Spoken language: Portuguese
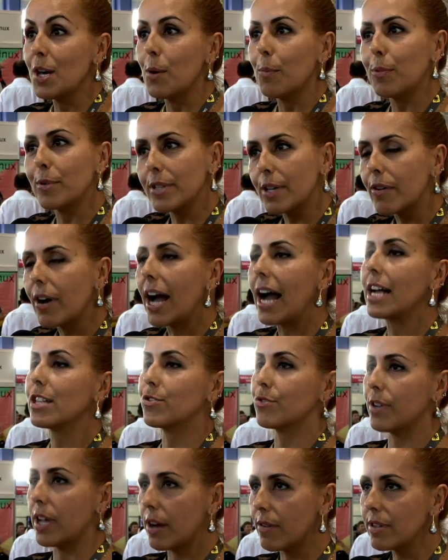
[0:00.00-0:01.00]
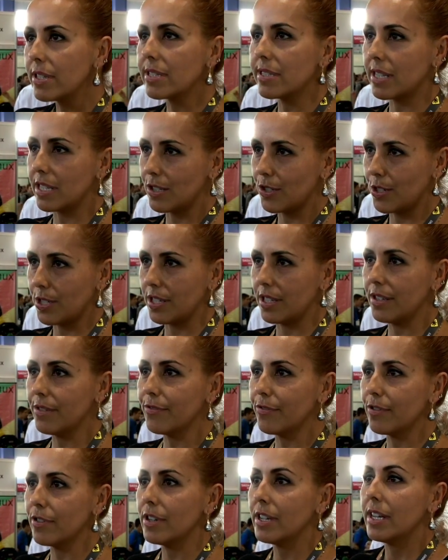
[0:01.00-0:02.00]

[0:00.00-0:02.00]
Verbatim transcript: porque o rádio é um incentivo.